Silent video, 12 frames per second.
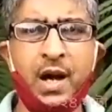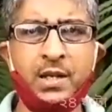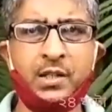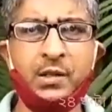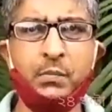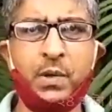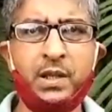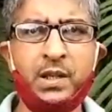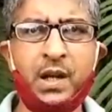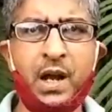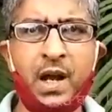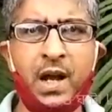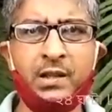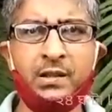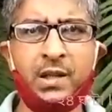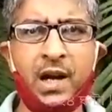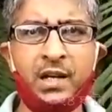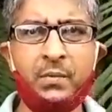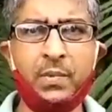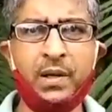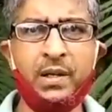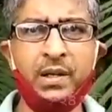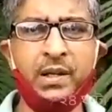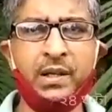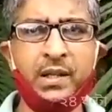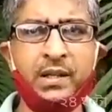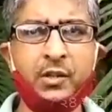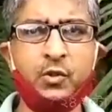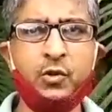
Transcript: আশীর্বাদের হাত কাটমানি নেতাদের